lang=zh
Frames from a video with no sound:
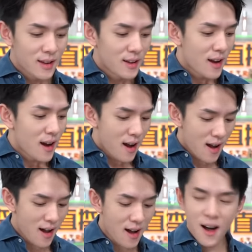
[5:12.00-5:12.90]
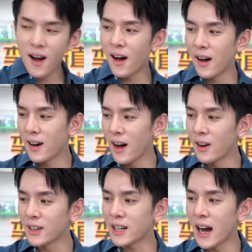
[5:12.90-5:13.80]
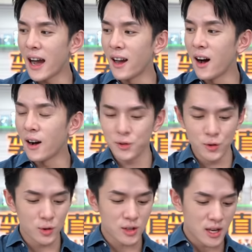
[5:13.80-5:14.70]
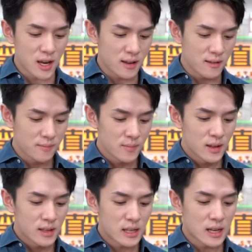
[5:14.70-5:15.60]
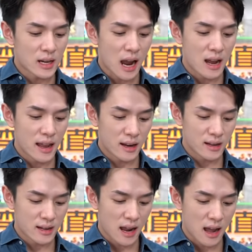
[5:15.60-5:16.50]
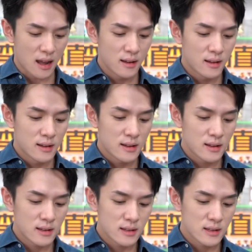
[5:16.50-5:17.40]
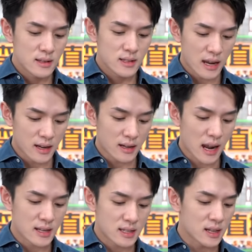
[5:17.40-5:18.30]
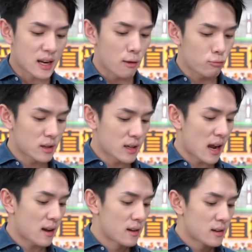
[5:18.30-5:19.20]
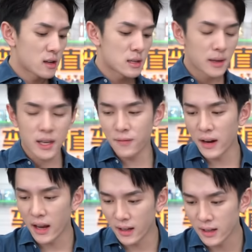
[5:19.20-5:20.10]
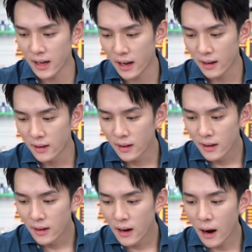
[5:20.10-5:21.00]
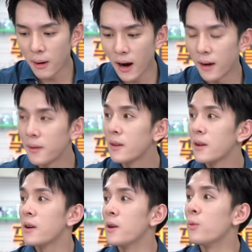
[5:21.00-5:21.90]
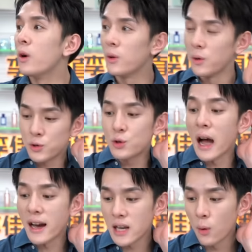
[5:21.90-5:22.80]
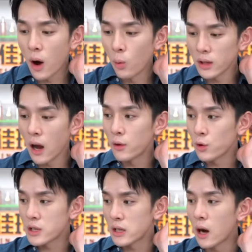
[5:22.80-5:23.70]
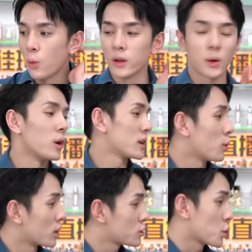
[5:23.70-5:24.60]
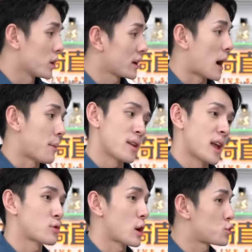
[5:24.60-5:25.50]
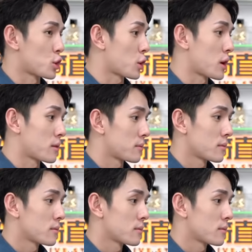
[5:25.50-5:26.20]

啊哦，好可爱哦！这女生一个卡，两个卡，三个卡，四个卡，五个卡，然后这里面可以放两个卡，好不好？我我我去拿一下，我我的好像就是啊，我的我的我跟你说，我的卡包一拿出来绝对